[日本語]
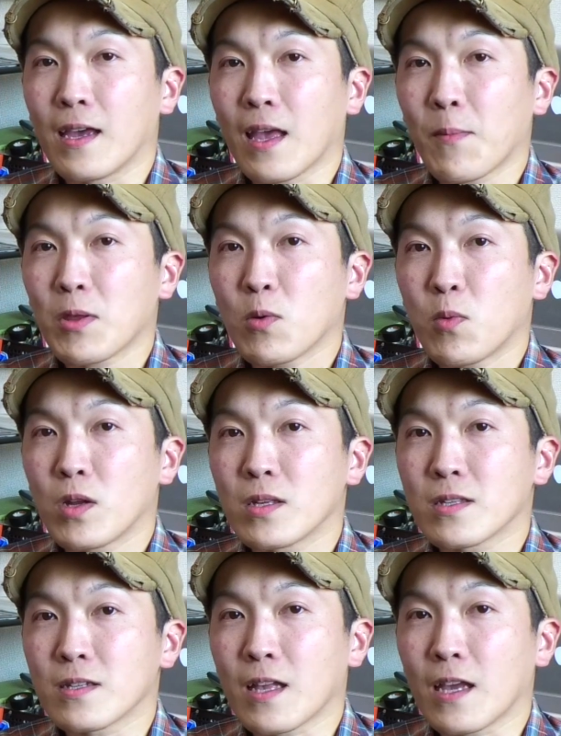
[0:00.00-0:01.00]
山登り
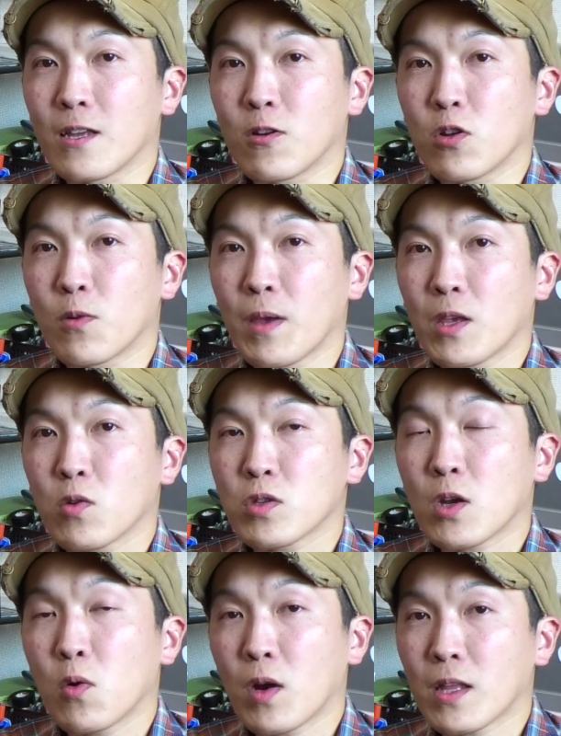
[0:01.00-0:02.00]
についていろいろ勉強し
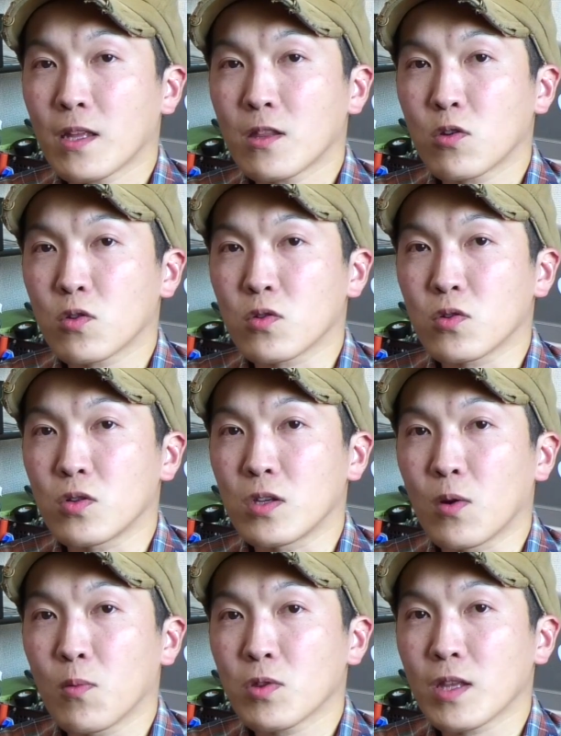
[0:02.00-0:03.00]
ていこうかなというふうに
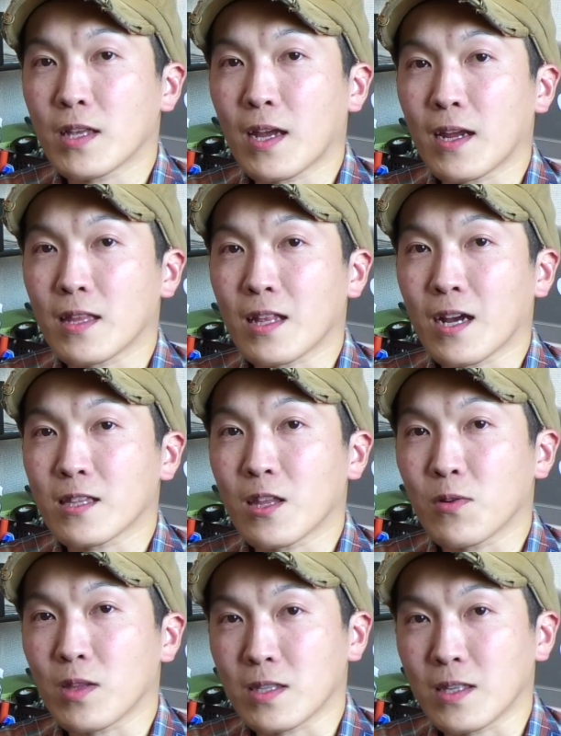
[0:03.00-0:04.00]
思っていただいた
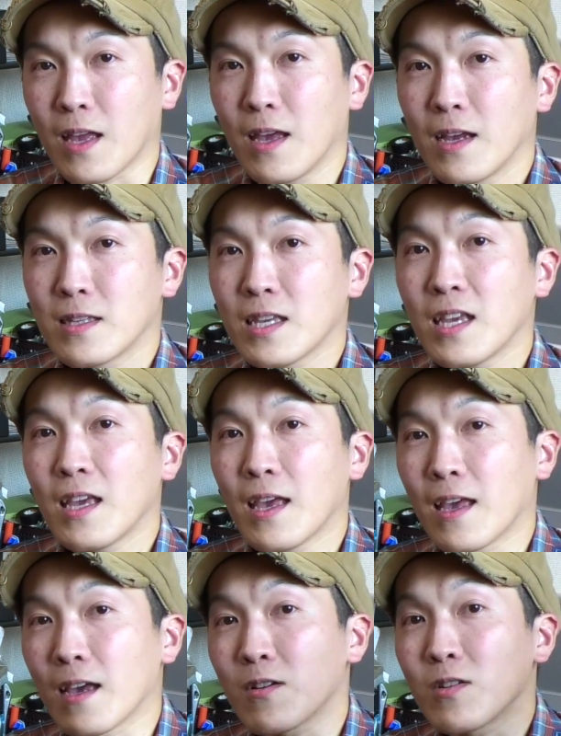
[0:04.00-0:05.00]
方はですね、是非、
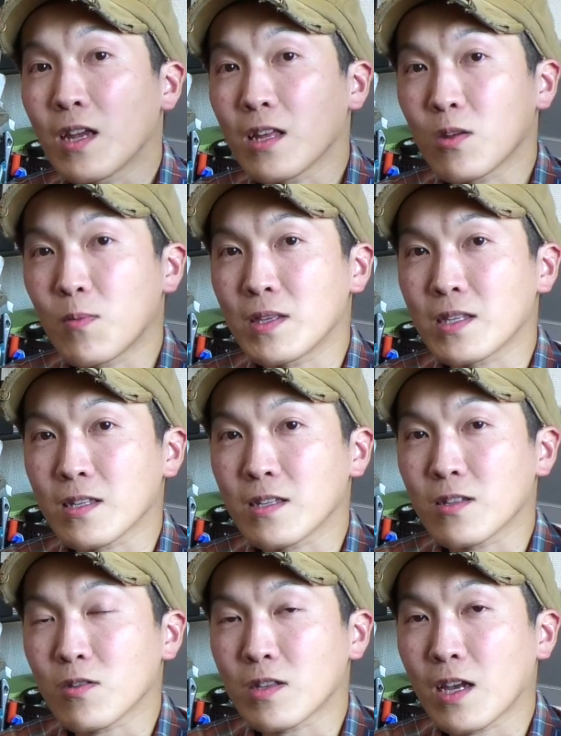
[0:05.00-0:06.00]
クリアアドベンチャース
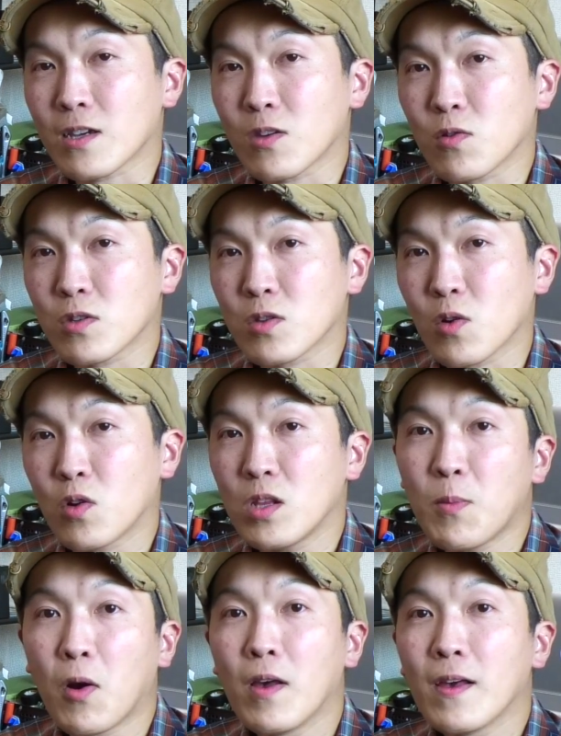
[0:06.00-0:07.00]
登山教室の方
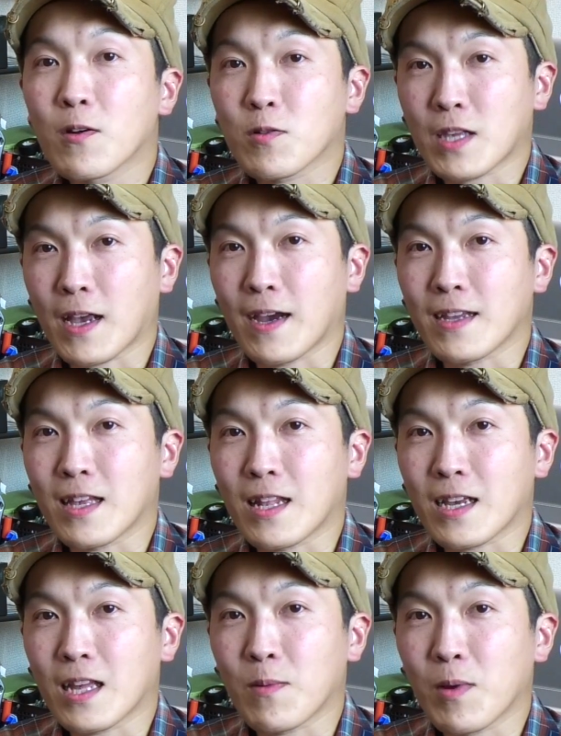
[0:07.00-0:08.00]
にもご参加いた
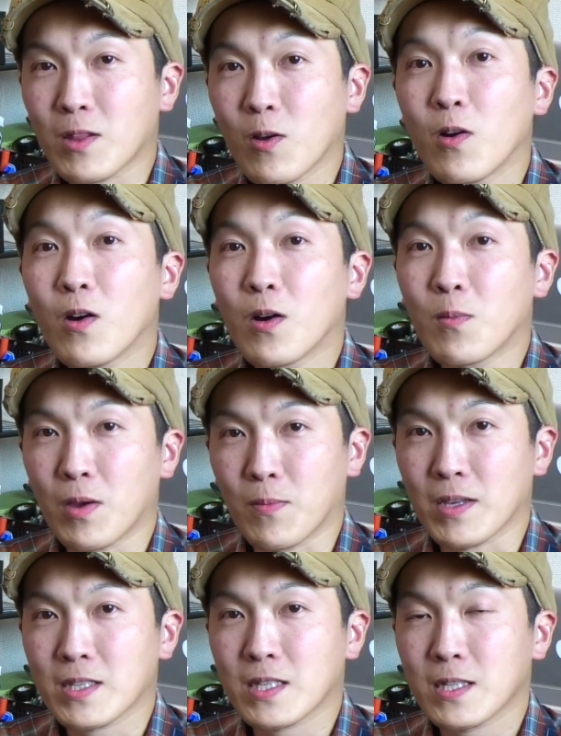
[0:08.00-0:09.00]
だければと思い
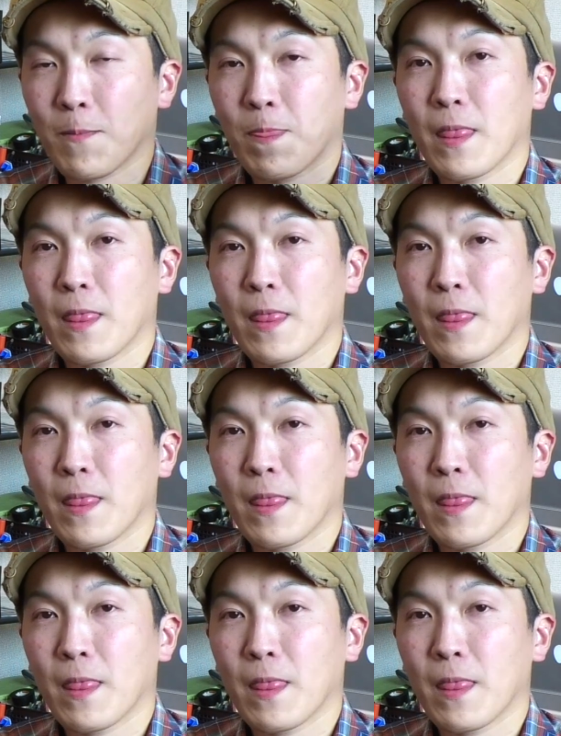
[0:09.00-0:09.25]
ます。